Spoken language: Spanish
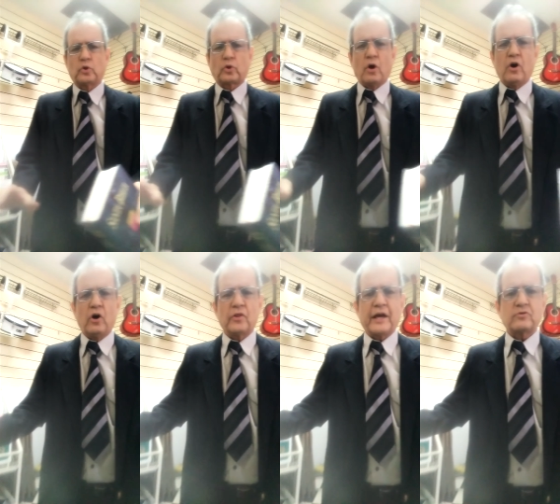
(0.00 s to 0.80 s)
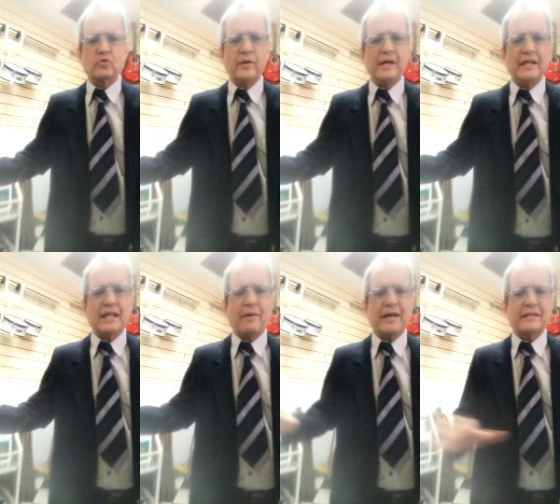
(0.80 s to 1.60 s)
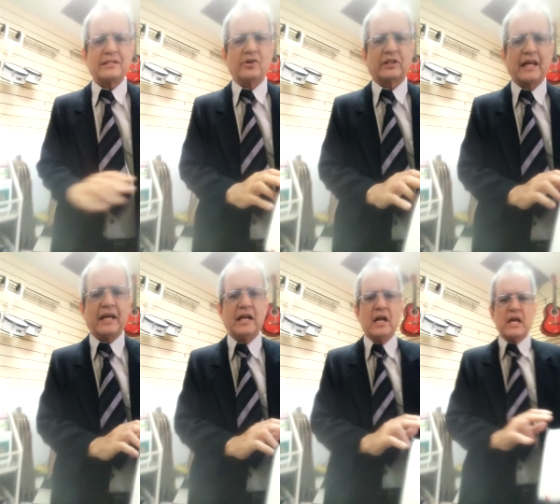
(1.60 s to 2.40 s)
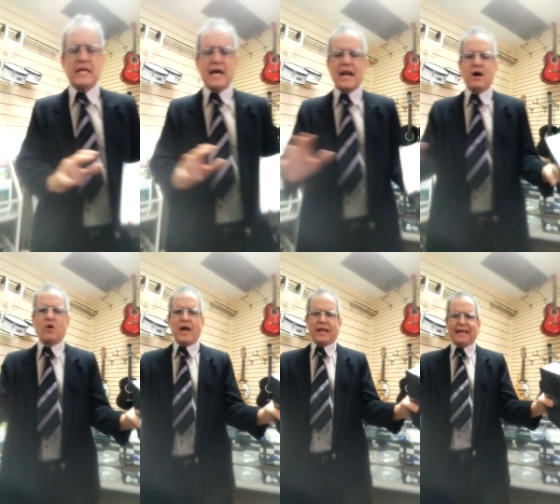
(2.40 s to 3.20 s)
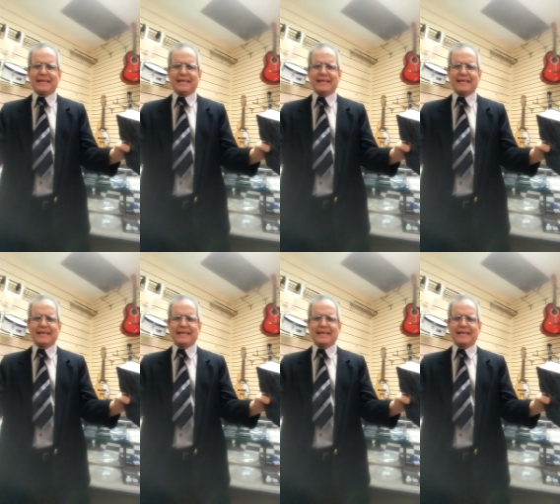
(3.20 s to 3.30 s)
Toda su vida había sido estéril. Y a la hora que